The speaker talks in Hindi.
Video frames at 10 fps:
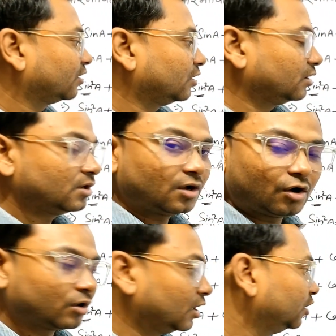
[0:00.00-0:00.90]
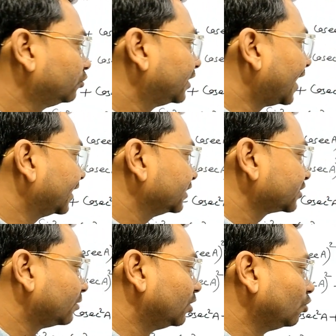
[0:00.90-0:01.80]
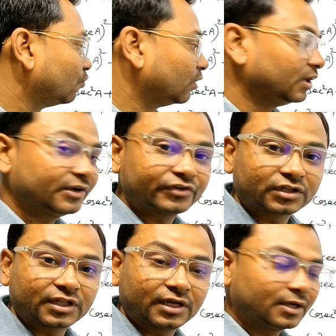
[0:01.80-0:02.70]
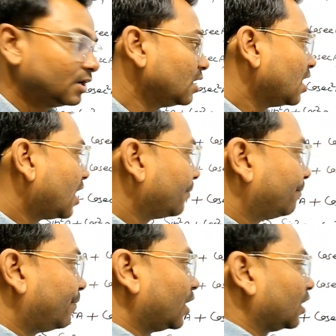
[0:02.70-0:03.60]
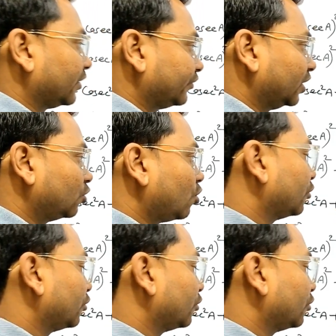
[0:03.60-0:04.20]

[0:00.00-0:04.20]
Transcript: और नहीं तो डायरेक्ट इसका वैल्यू वन लिख सकते हैं अब प्लस है कॉस तो आप